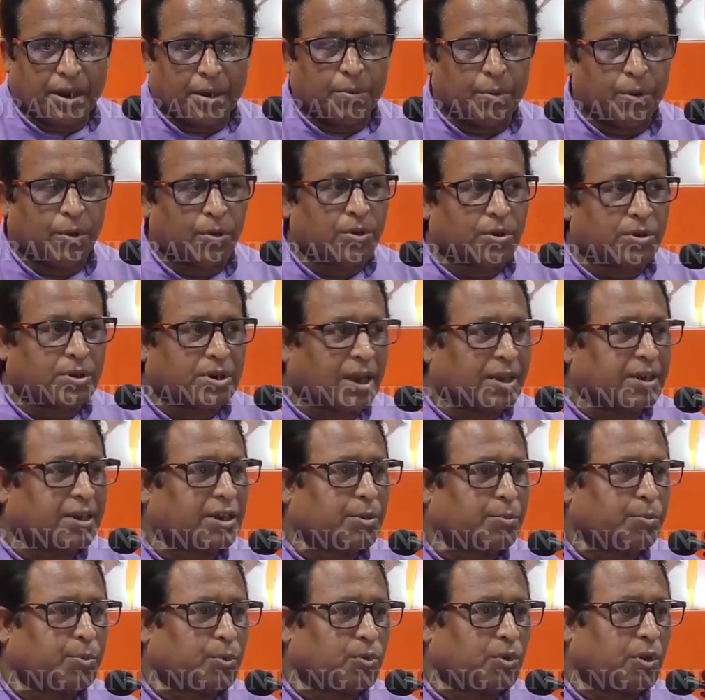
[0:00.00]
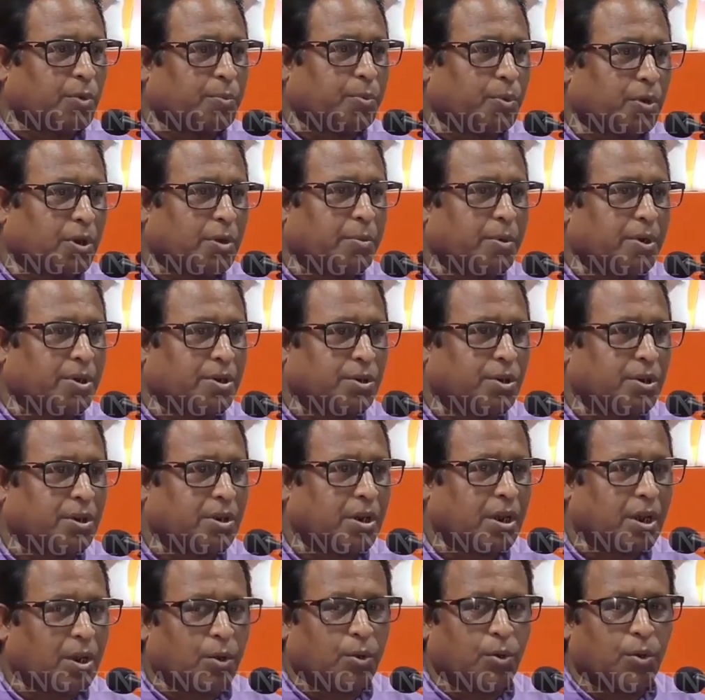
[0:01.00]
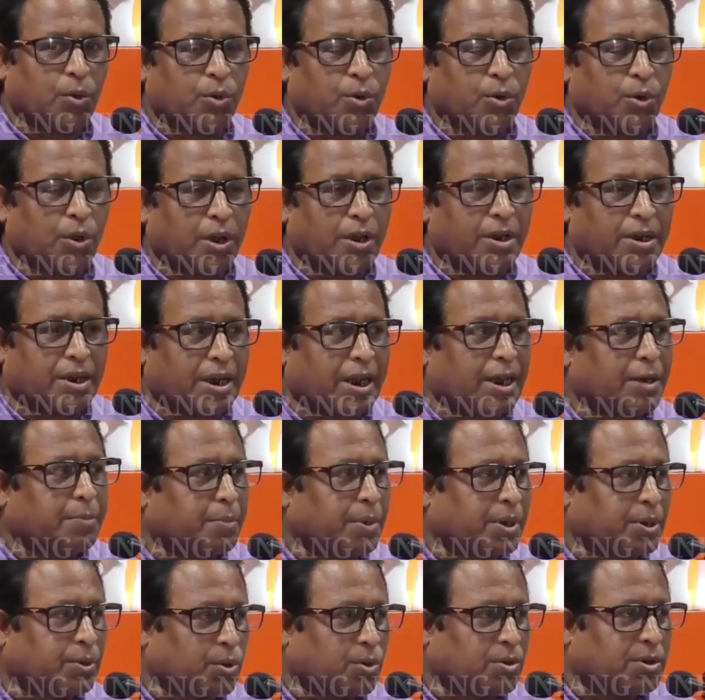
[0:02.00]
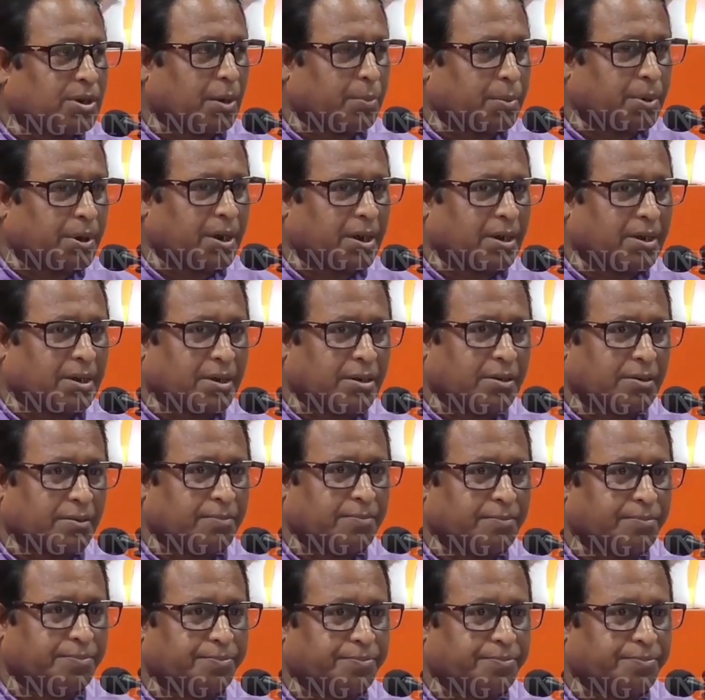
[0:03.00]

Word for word: এবং শান্তিপূর্ণ পরিবেশেই উন্নয়নের একমাত্র চাবিকাঠি